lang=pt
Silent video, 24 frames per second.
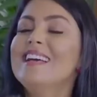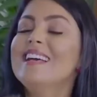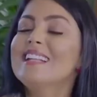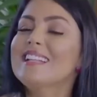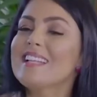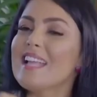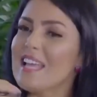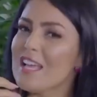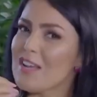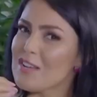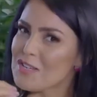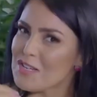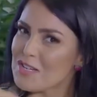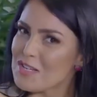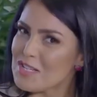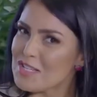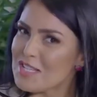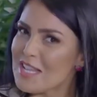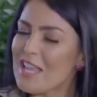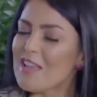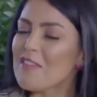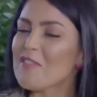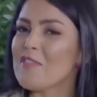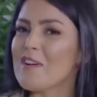Né? E a gente
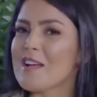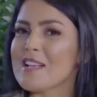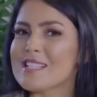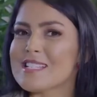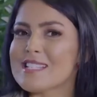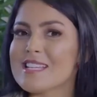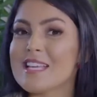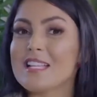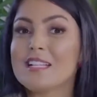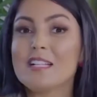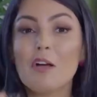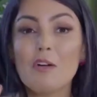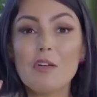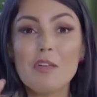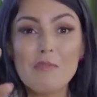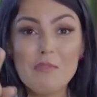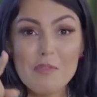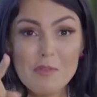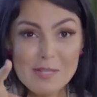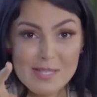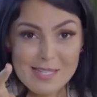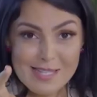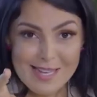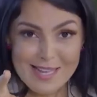tem que fazer. não, e
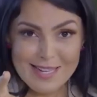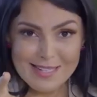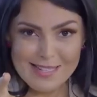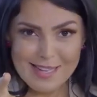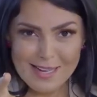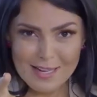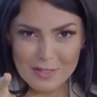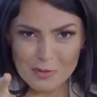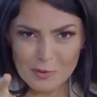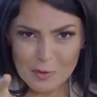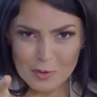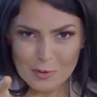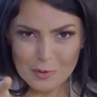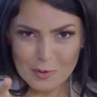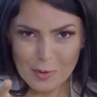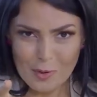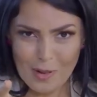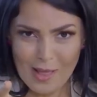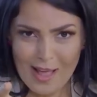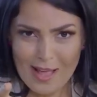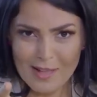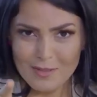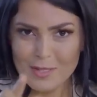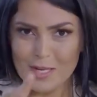você que está aí do outro
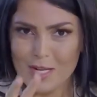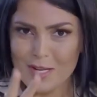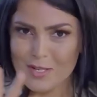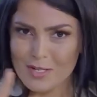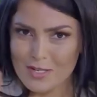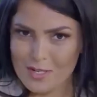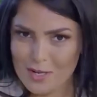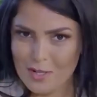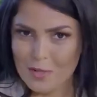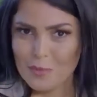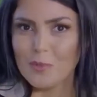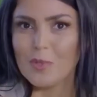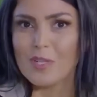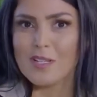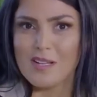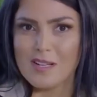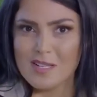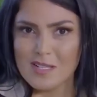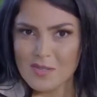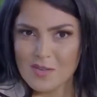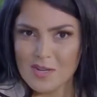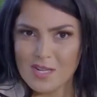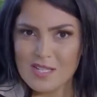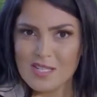lado e achando
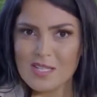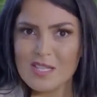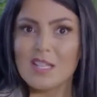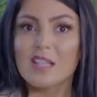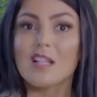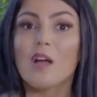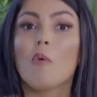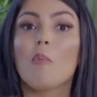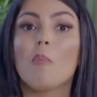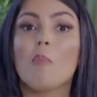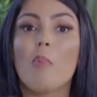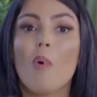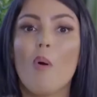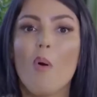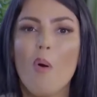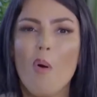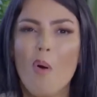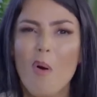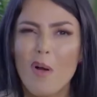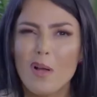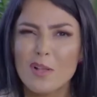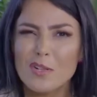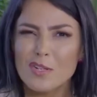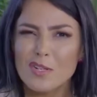muitas vezes que não
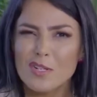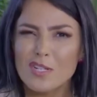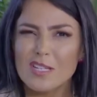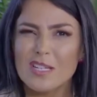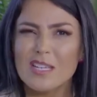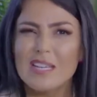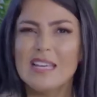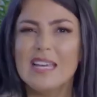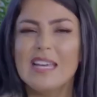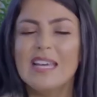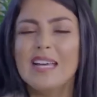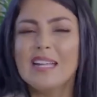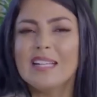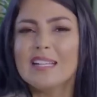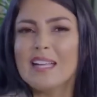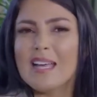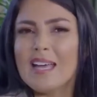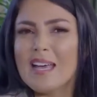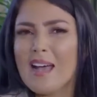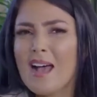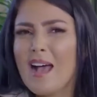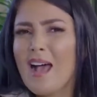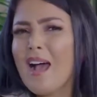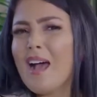pode,
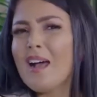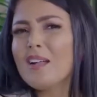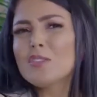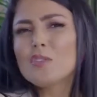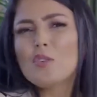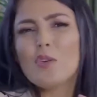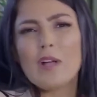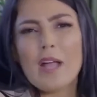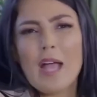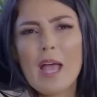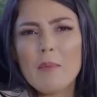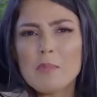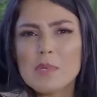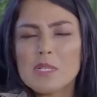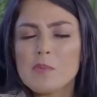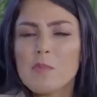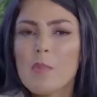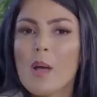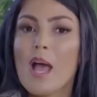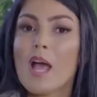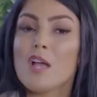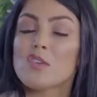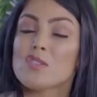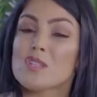né? Ah, tocar
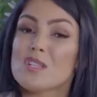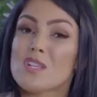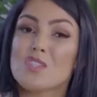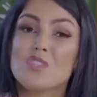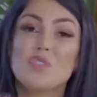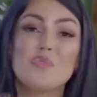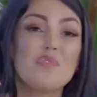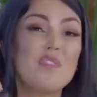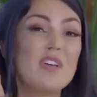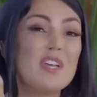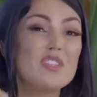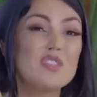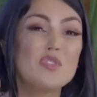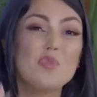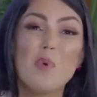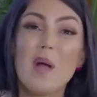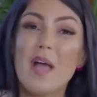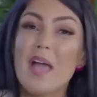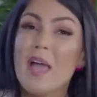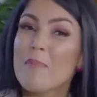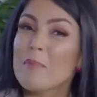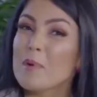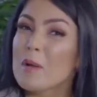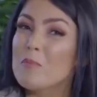cabisbaixo, a gente vem de
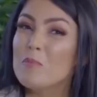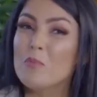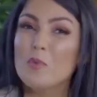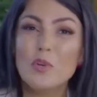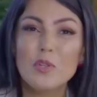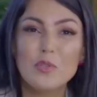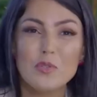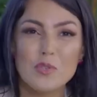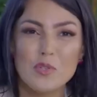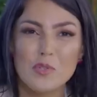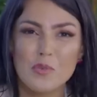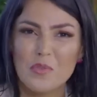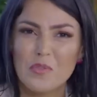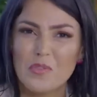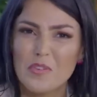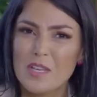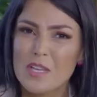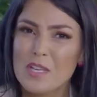uma época muito difícil.